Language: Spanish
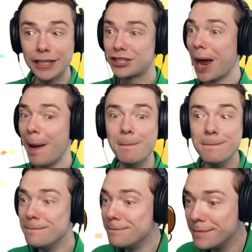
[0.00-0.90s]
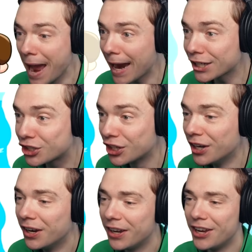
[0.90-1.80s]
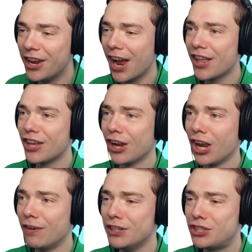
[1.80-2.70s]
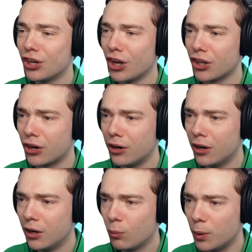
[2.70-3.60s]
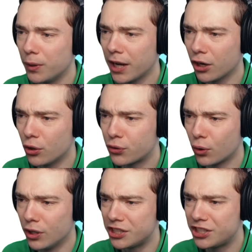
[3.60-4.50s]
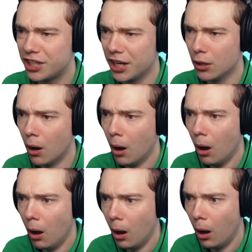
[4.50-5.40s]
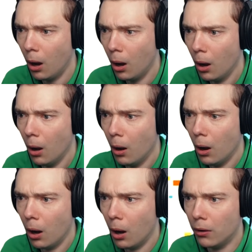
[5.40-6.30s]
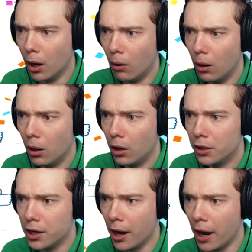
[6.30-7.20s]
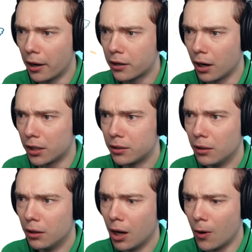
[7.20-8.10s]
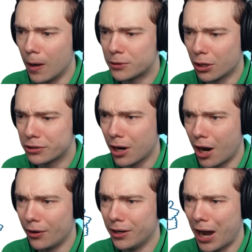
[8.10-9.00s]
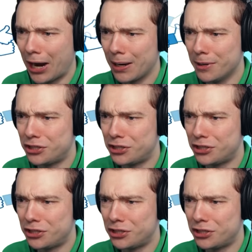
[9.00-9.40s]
el uno para el otro. Seguramente se quieren mucho. Debo cruzar el océano. Oh. ¡Oh no! ¡Tu cabello! ¡Lo siento mucho! ¡Soy un